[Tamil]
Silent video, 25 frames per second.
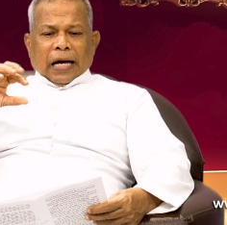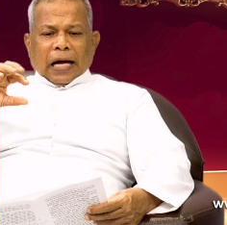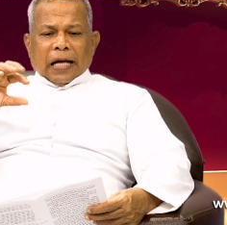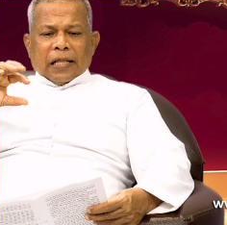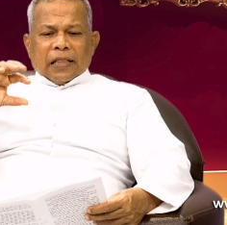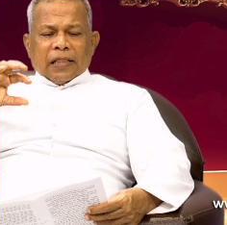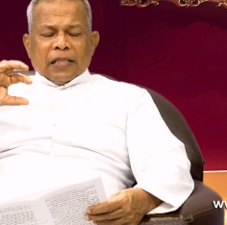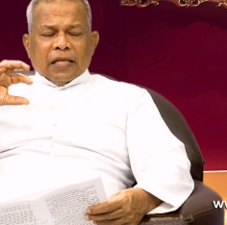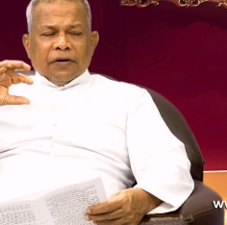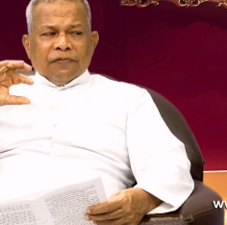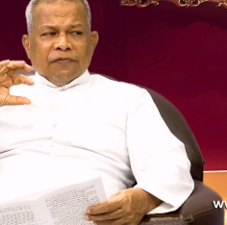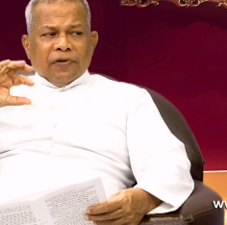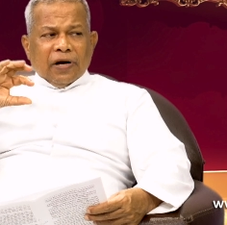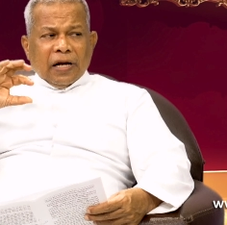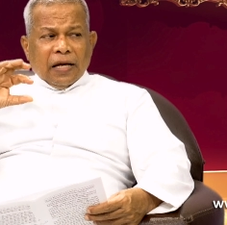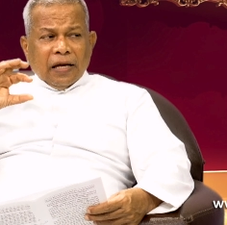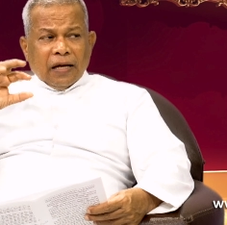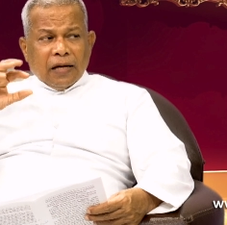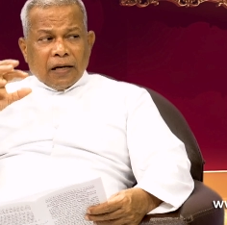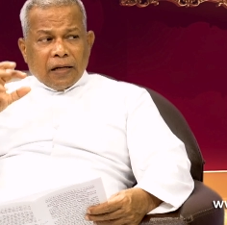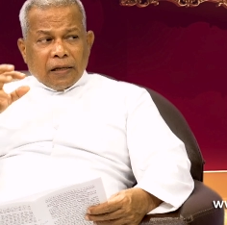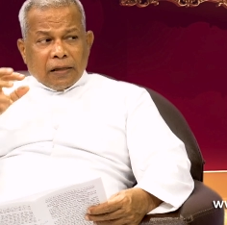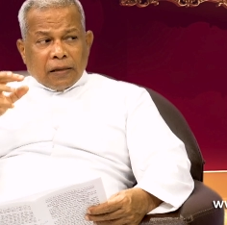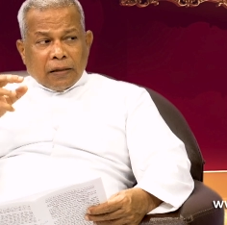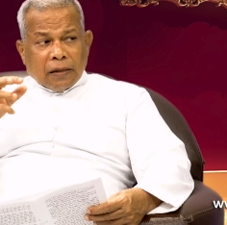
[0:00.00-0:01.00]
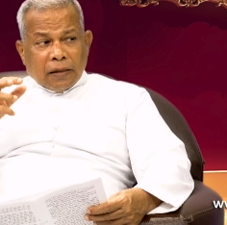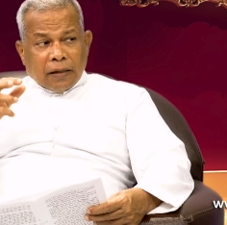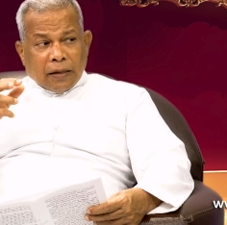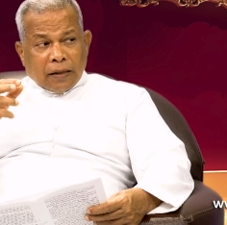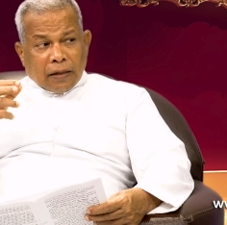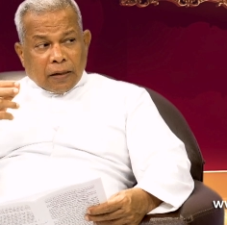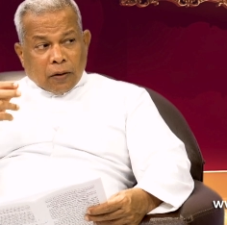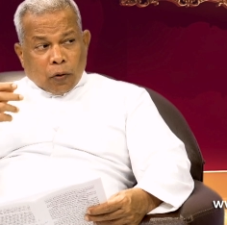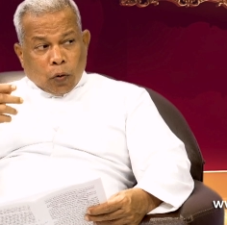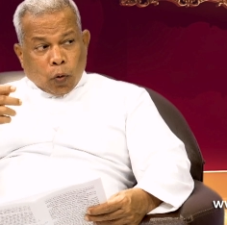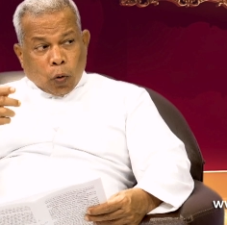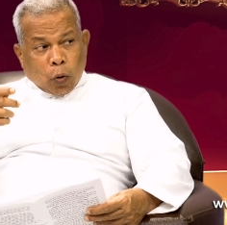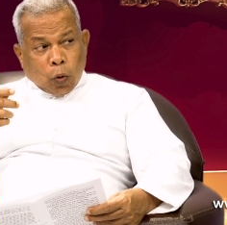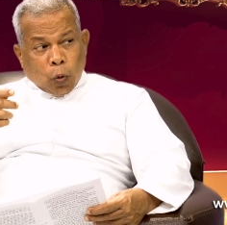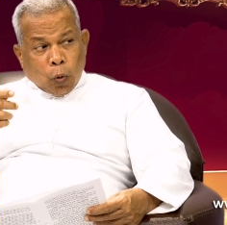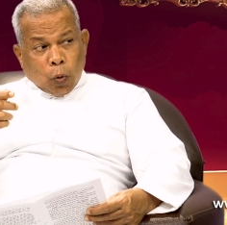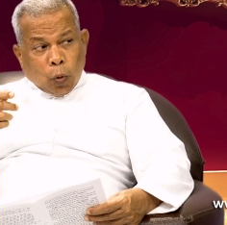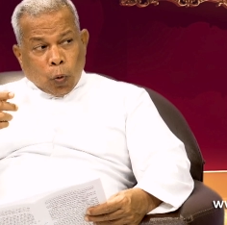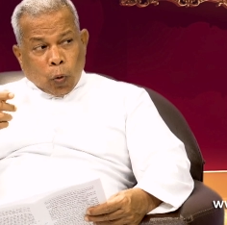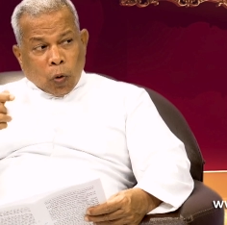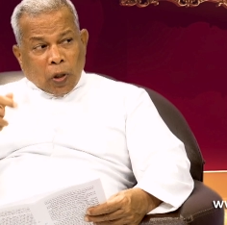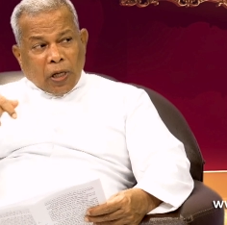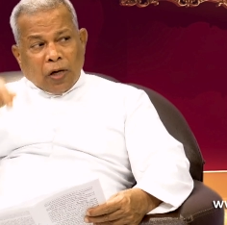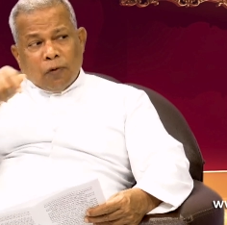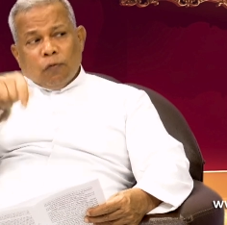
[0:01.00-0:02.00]
அந்த வெளியினத்தினர்
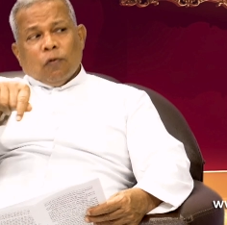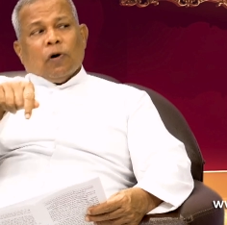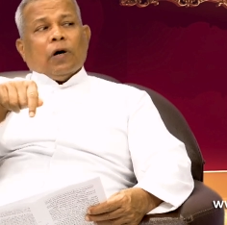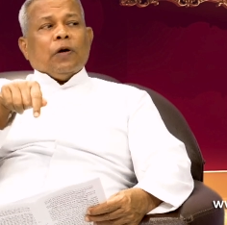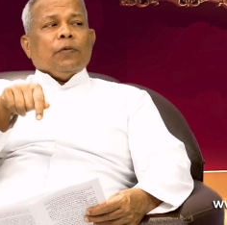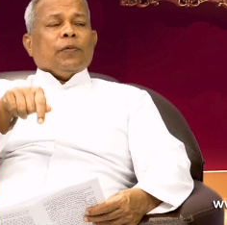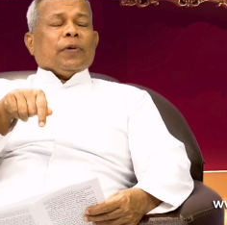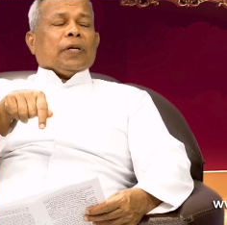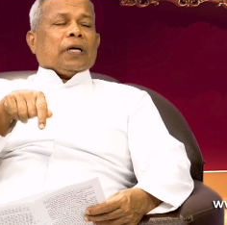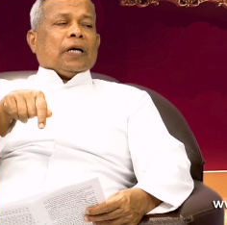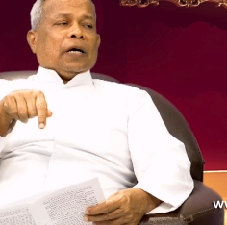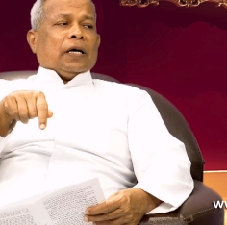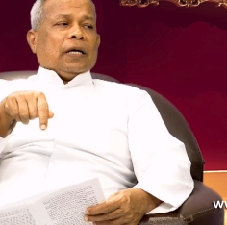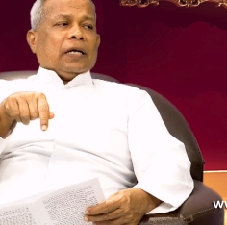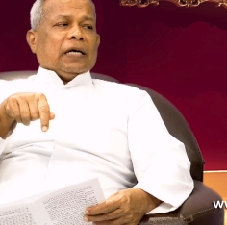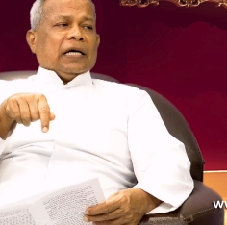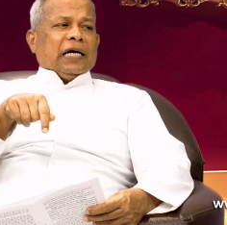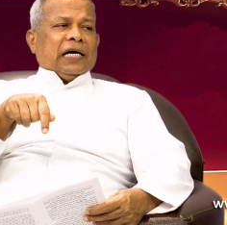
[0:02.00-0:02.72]
கூட ஓய்வு நாளை